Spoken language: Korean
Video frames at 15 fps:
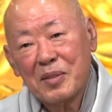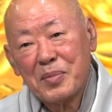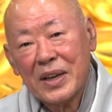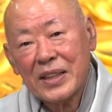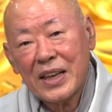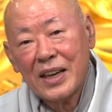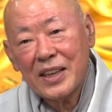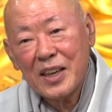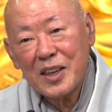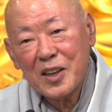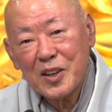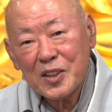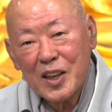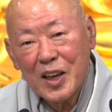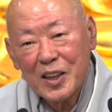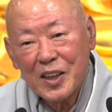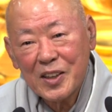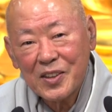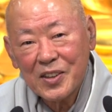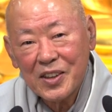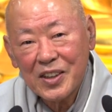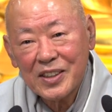바다의 영향이
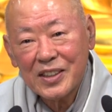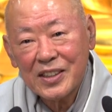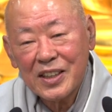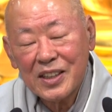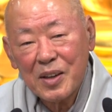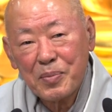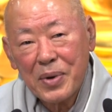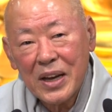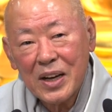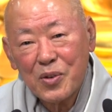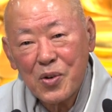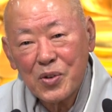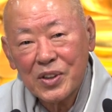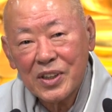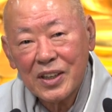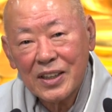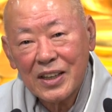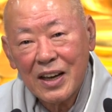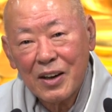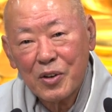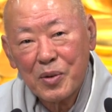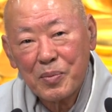그예요. 그 전에
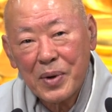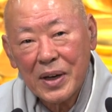팔공덕이라고는